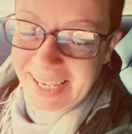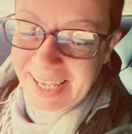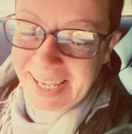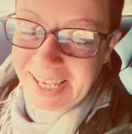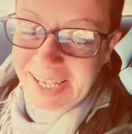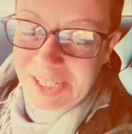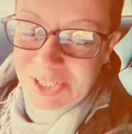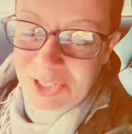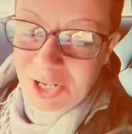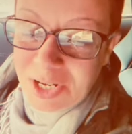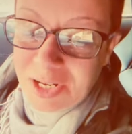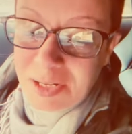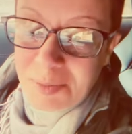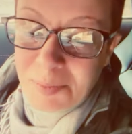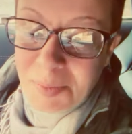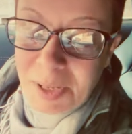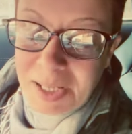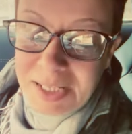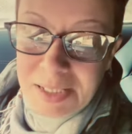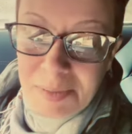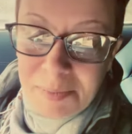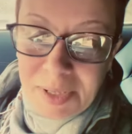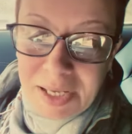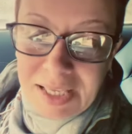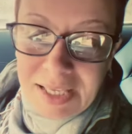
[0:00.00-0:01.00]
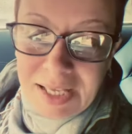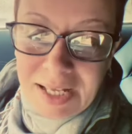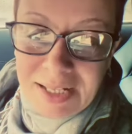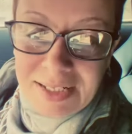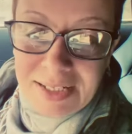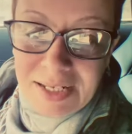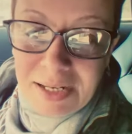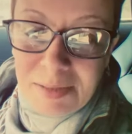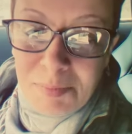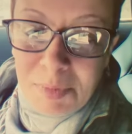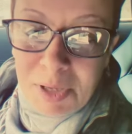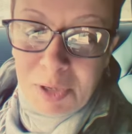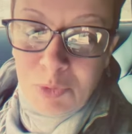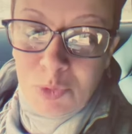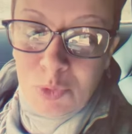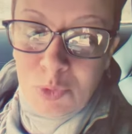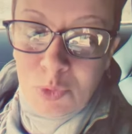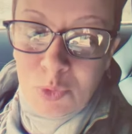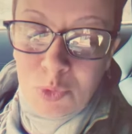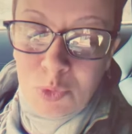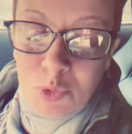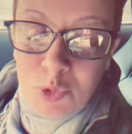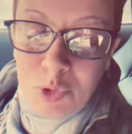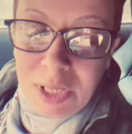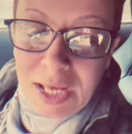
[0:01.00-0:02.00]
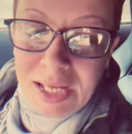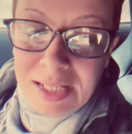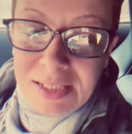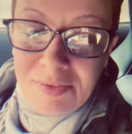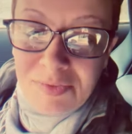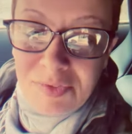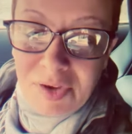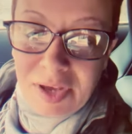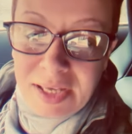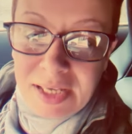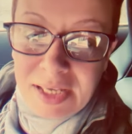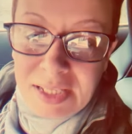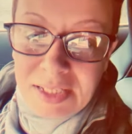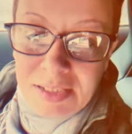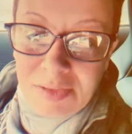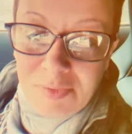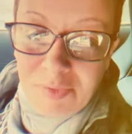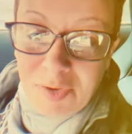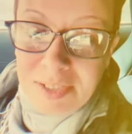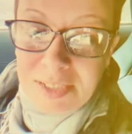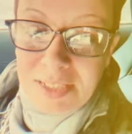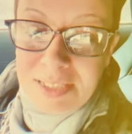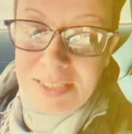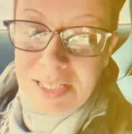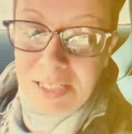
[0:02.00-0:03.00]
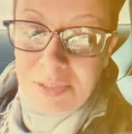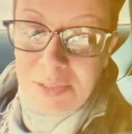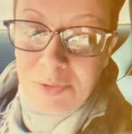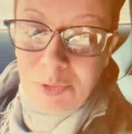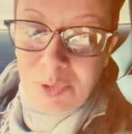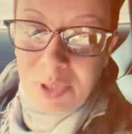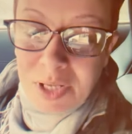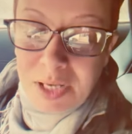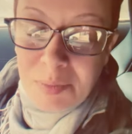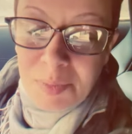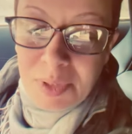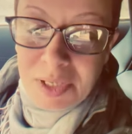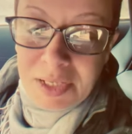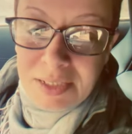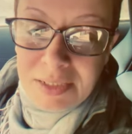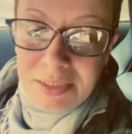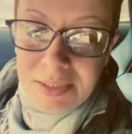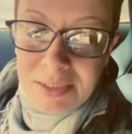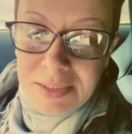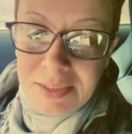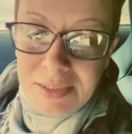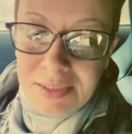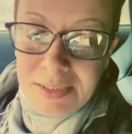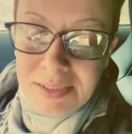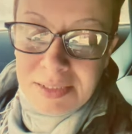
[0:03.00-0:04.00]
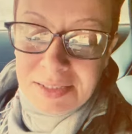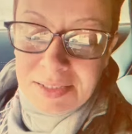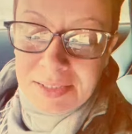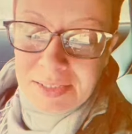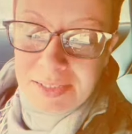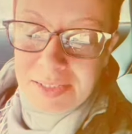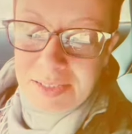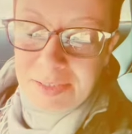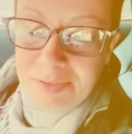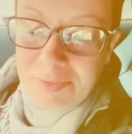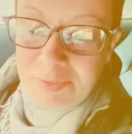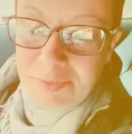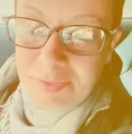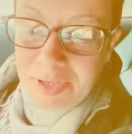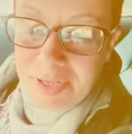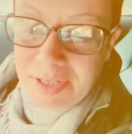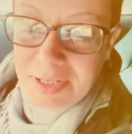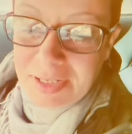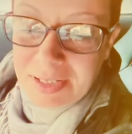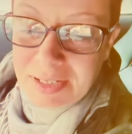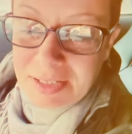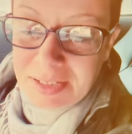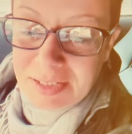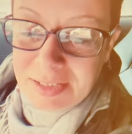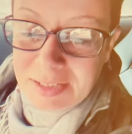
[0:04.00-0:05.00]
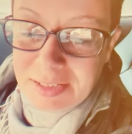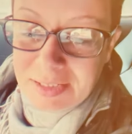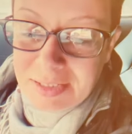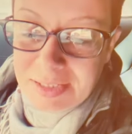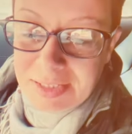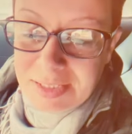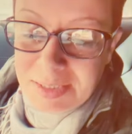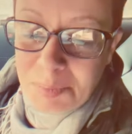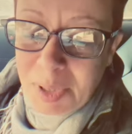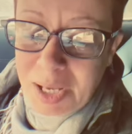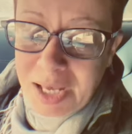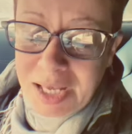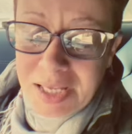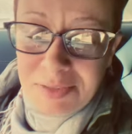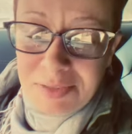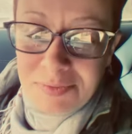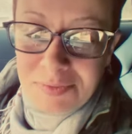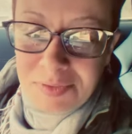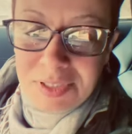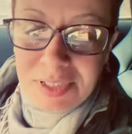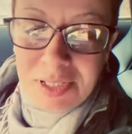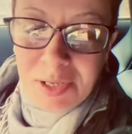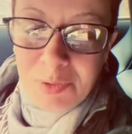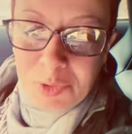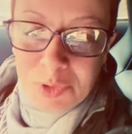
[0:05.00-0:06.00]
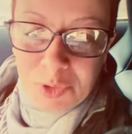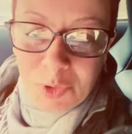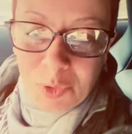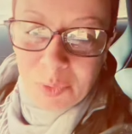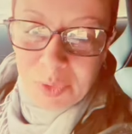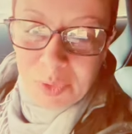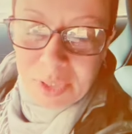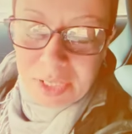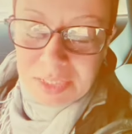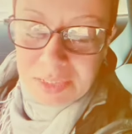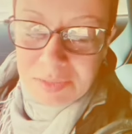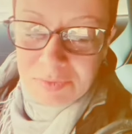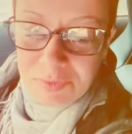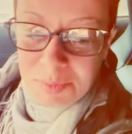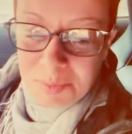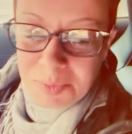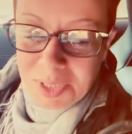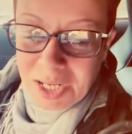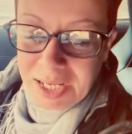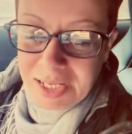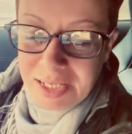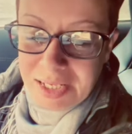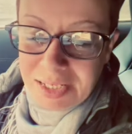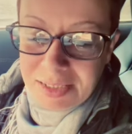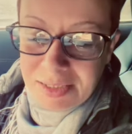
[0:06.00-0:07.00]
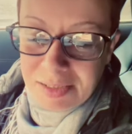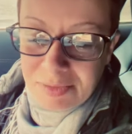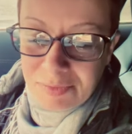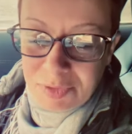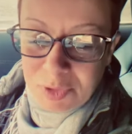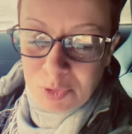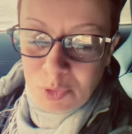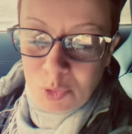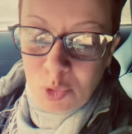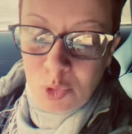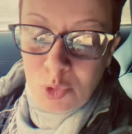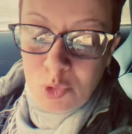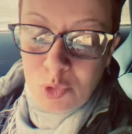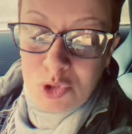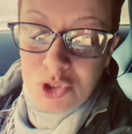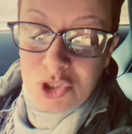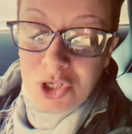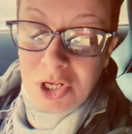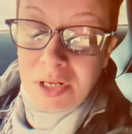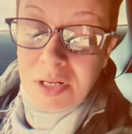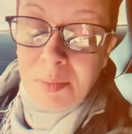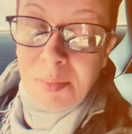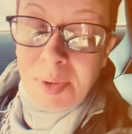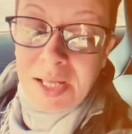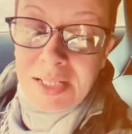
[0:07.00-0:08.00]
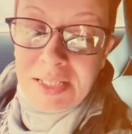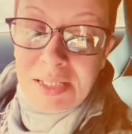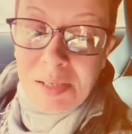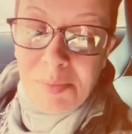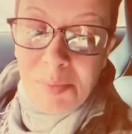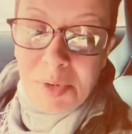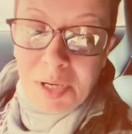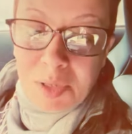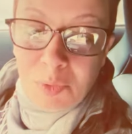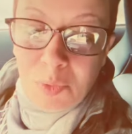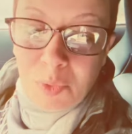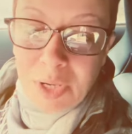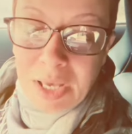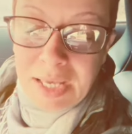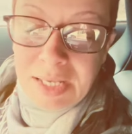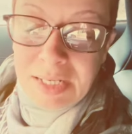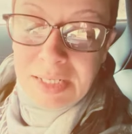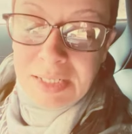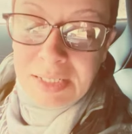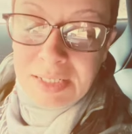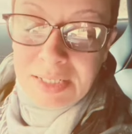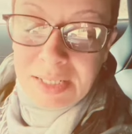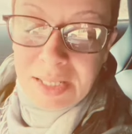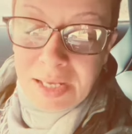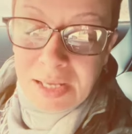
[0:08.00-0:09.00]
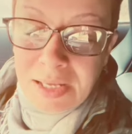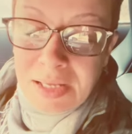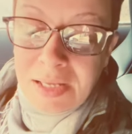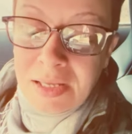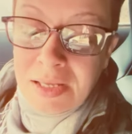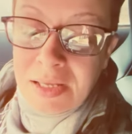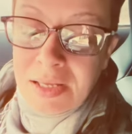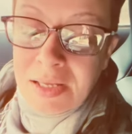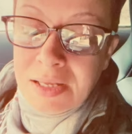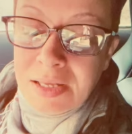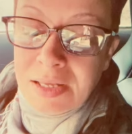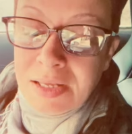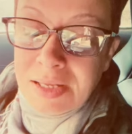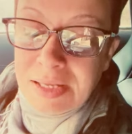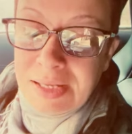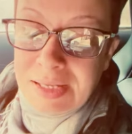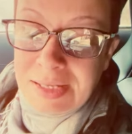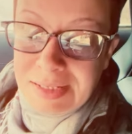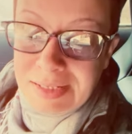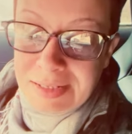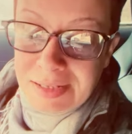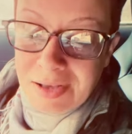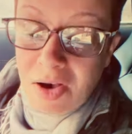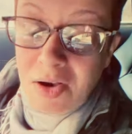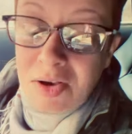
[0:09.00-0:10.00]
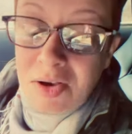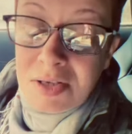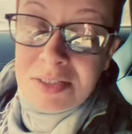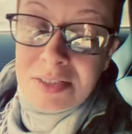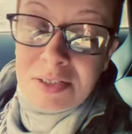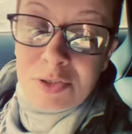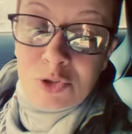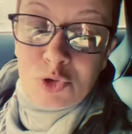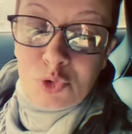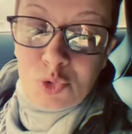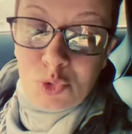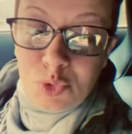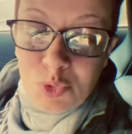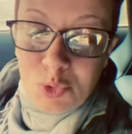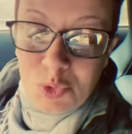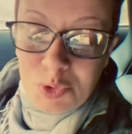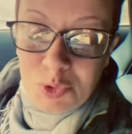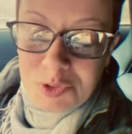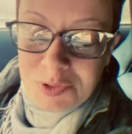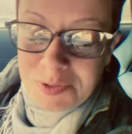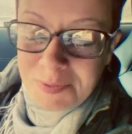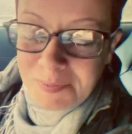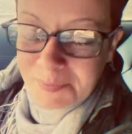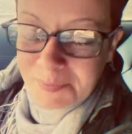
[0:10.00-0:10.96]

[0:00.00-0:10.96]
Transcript: ان شاء الله مع دمك يعني لما يكون وجود حد في حياتنا في حد ذاته نعمه فنبقى خايفين قوي ان هو يختفي من حياتنا فنقول له ان شاء الله مع دمك وكأن ده آه، اقصى الشرور